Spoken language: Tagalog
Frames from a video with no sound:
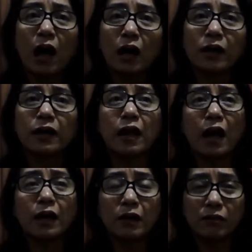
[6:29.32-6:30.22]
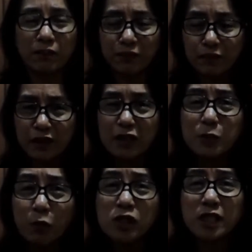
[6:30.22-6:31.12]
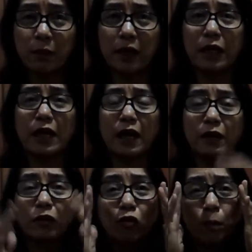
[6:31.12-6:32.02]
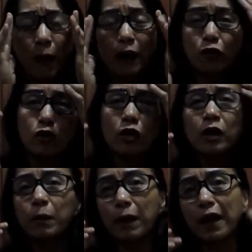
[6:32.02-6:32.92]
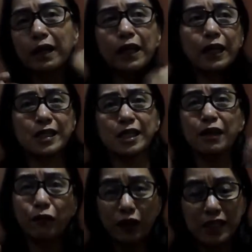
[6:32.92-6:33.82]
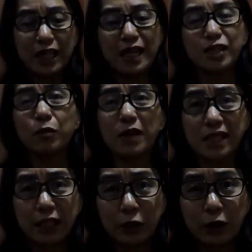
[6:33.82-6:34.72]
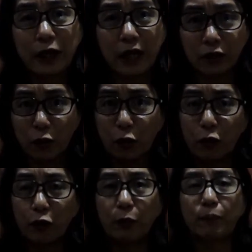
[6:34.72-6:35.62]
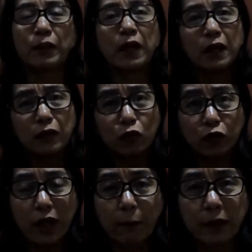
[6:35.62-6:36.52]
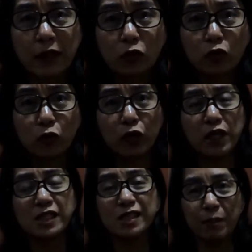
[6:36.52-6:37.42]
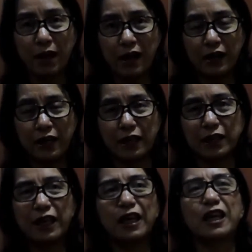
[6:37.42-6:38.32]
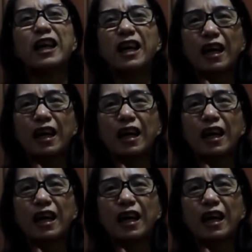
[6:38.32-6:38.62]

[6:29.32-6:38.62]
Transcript: ang, ang, responsibilidad kung paano palakihin kasi the first lesson must learn at home doon dapat natutunan yan sa bahay natin.